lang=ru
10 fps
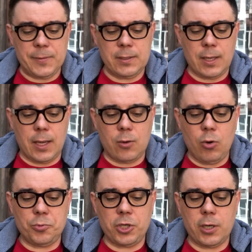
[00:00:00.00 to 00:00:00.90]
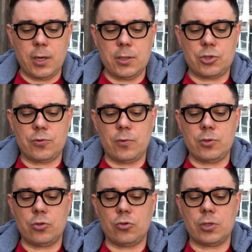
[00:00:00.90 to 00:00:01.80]
Итак, общее количество
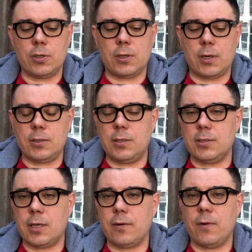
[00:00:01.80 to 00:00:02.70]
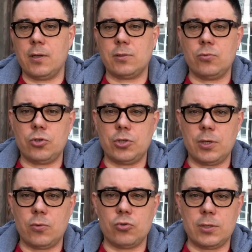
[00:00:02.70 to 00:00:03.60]
уничтоженных российских
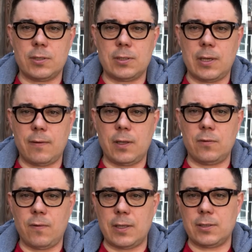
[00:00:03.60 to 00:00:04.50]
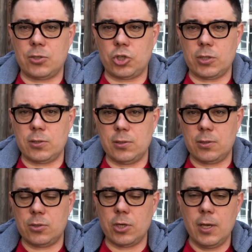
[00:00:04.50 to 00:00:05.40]
военнослужащих уже составило 26
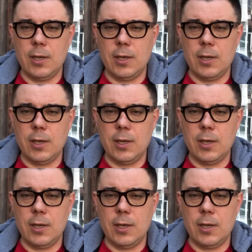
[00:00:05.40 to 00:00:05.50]
тысяч